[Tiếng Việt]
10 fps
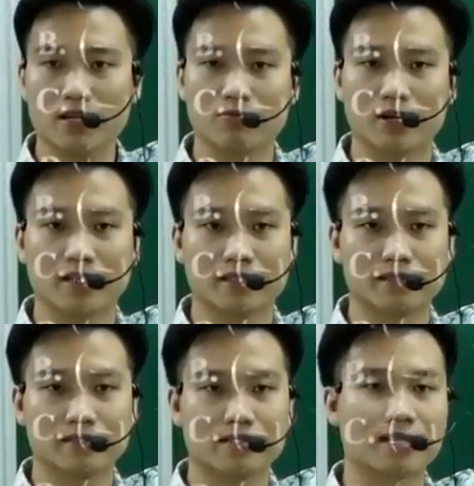là cồng kềnh.
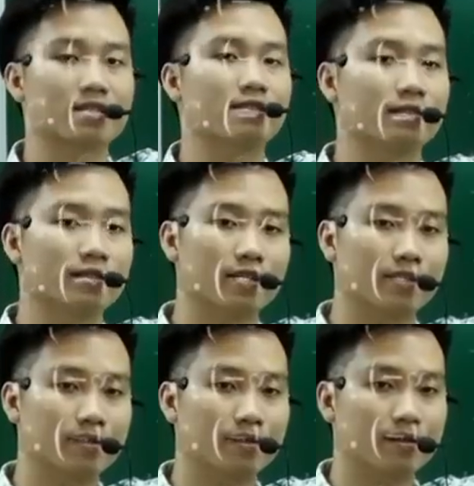Giả sử như thế,
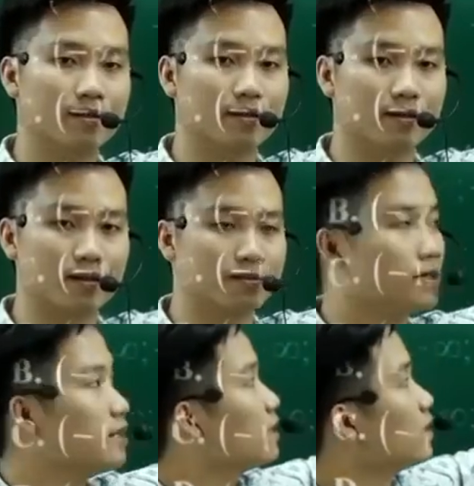đúng không?
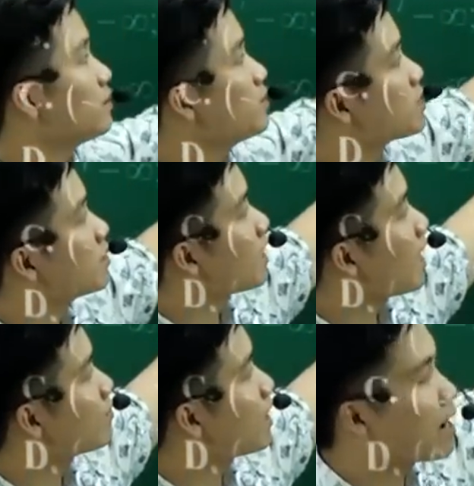Thế bây giờ các
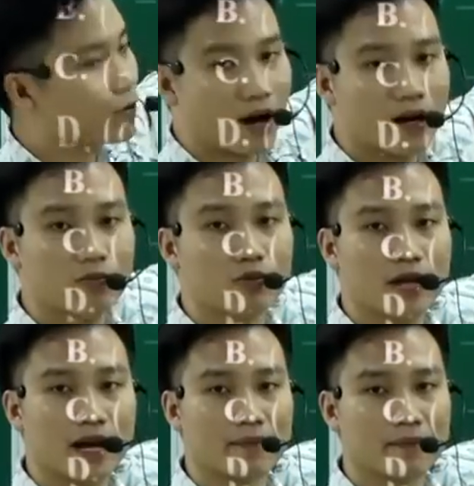em ngại quá không
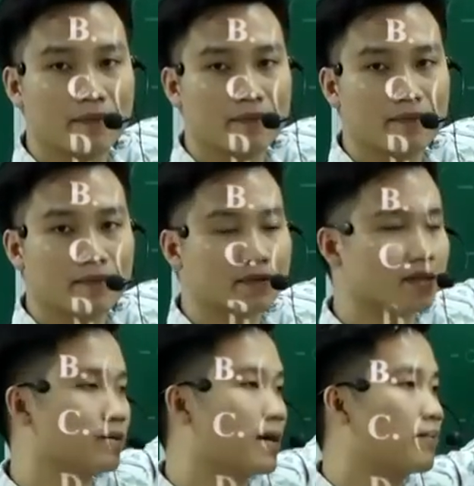muốn làm
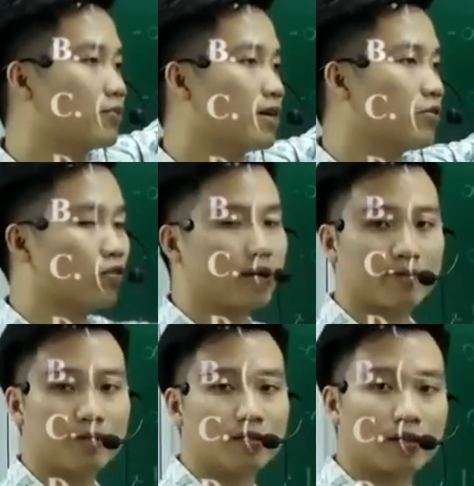thì các em có thể ngồi
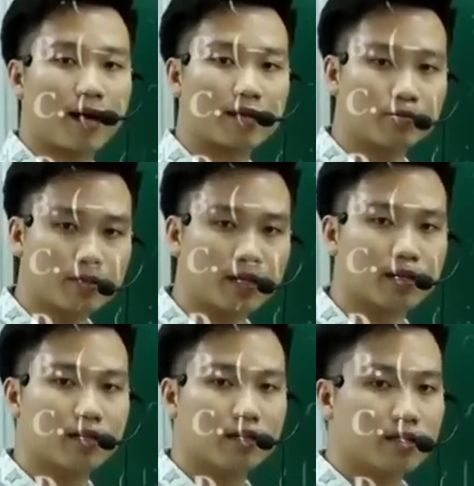các em thử đáp án cũng được.
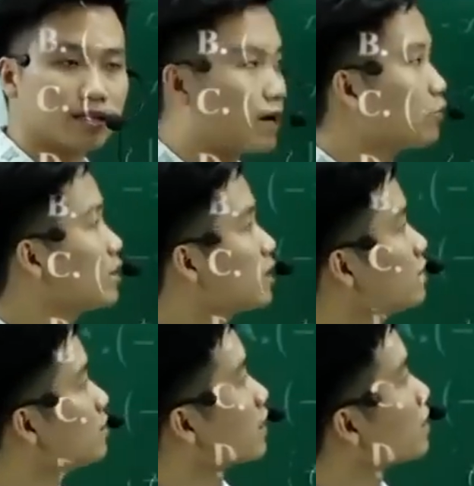Nào, nguyên tắc thử